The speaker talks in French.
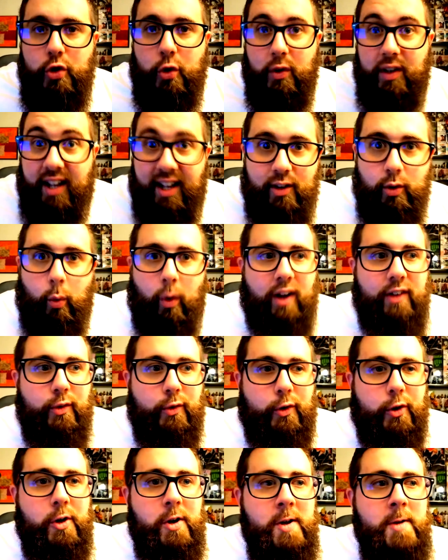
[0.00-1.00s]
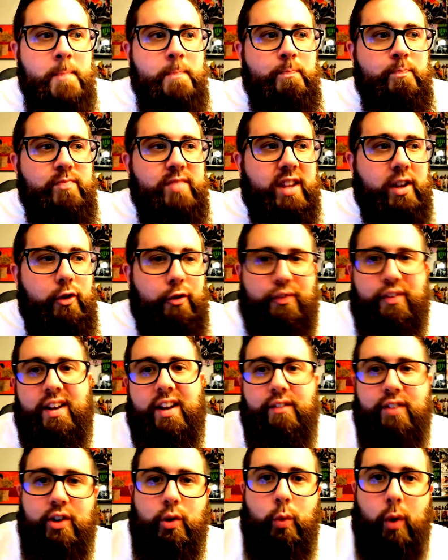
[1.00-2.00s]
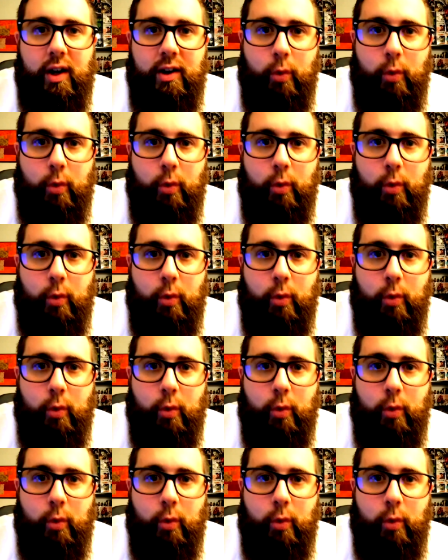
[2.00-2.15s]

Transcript: son Gear 3, donc Le euh, Luffy il avait quoi à